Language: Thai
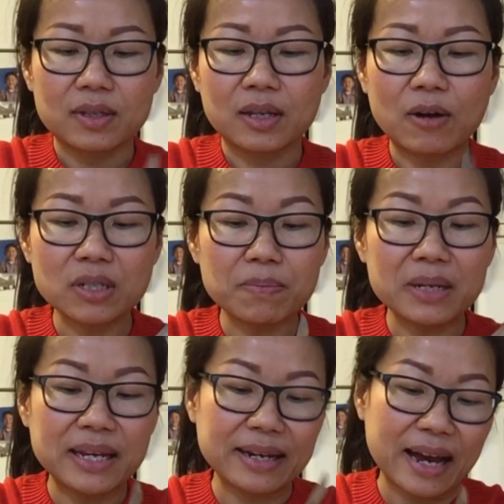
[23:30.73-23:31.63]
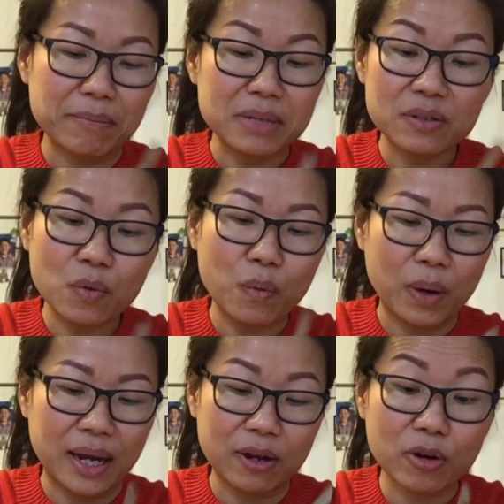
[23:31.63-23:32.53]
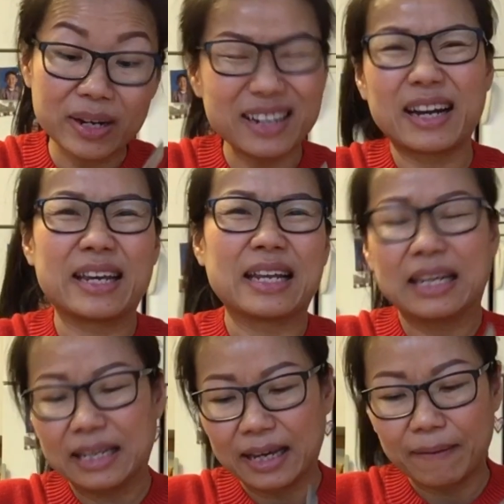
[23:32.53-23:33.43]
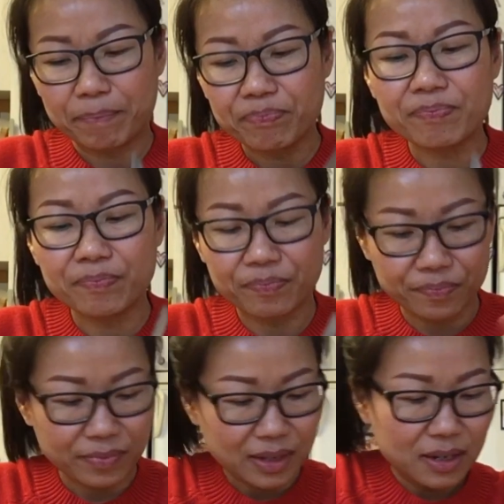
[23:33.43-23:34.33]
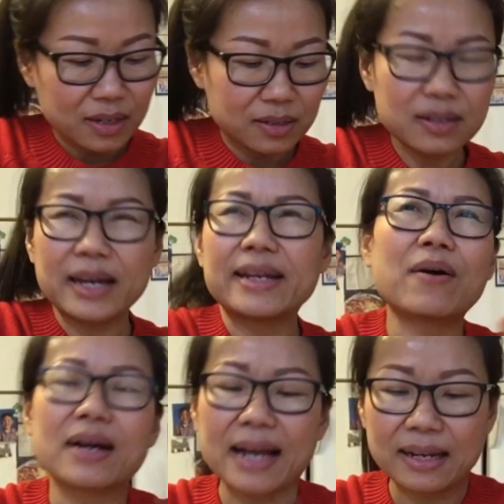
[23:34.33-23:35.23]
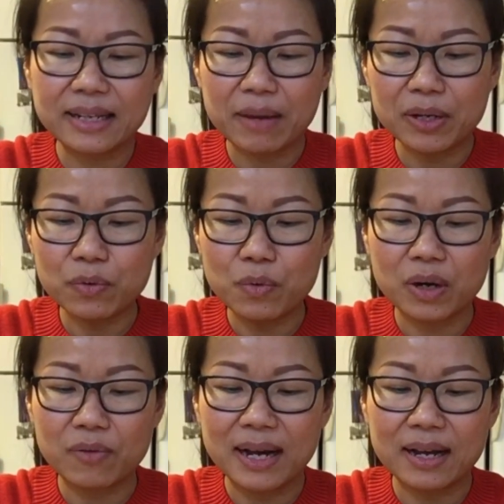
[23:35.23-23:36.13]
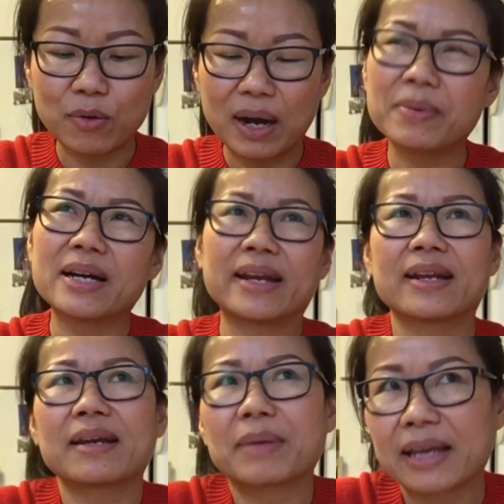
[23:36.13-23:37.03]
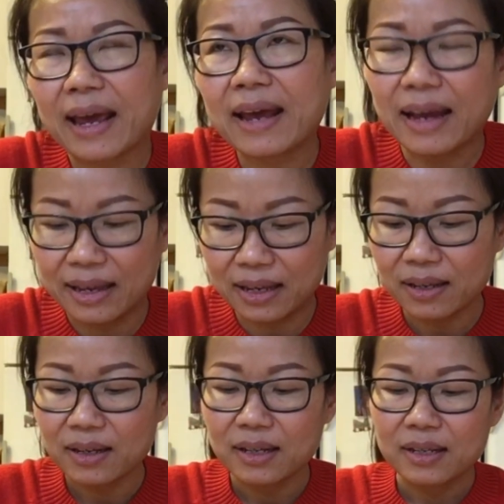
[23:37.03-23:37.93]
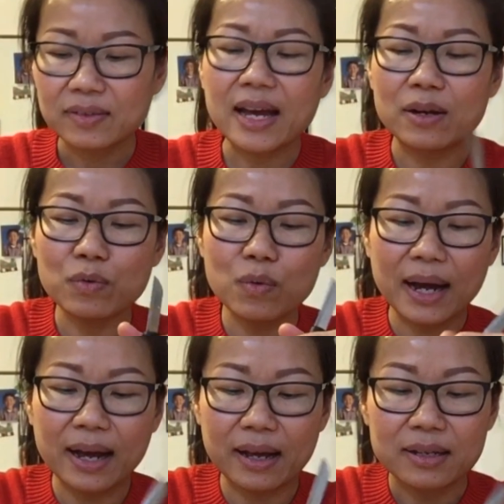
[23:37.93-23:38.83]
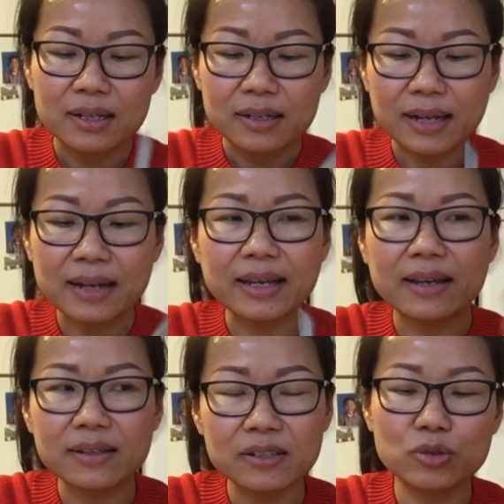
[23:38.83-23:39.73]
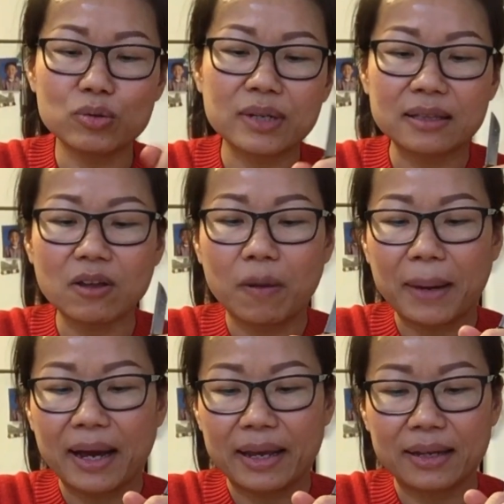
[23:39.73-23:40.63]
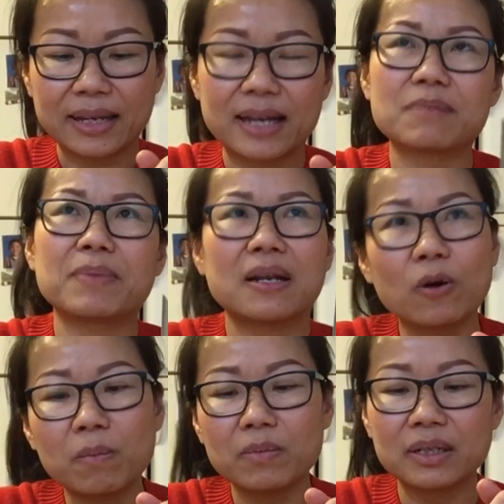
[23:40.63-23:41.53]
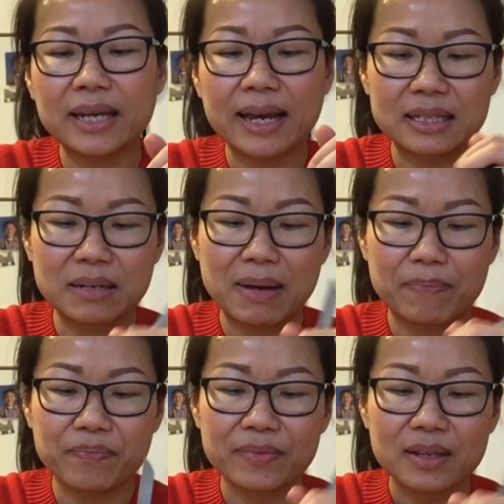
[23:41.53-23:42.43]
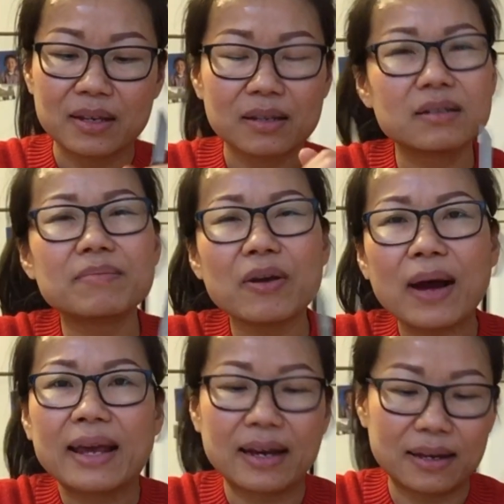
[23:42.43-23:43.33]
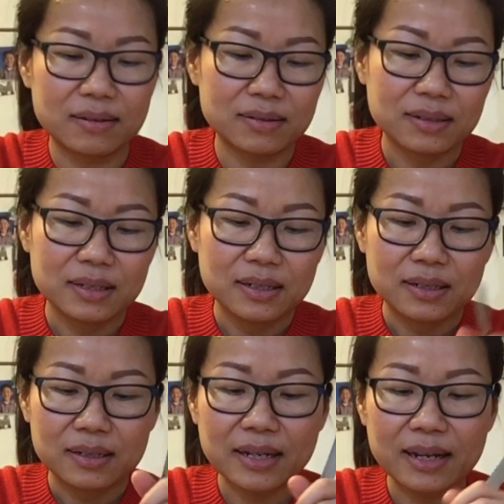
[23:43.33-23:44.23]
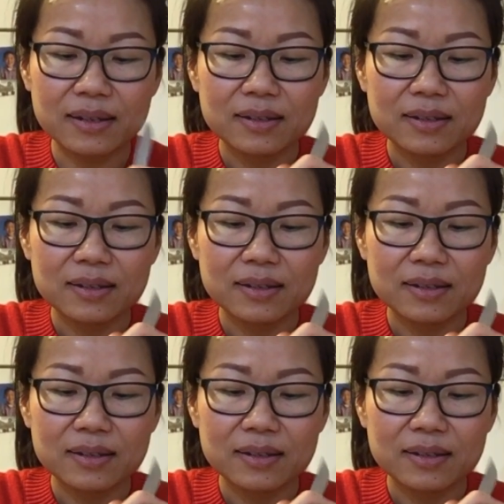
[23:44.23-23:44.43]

เขาจะมีอาการมึนหัวแล้วก็เหนื่อยอะไรเงี้ยอืม ซึ่งไหนเดาอาการแกไม่ถูกอะว่าความเหนื่อยนั้นนะมันแค่ไหนแต่ไอรู้ว่าถ้าแกยืนอยู่ตรงนั้นต่อไปอ่ะ แกอาจจะเป็นลมหรือแกอาจจะแบบ คือไม่ไหวอ่ะนะ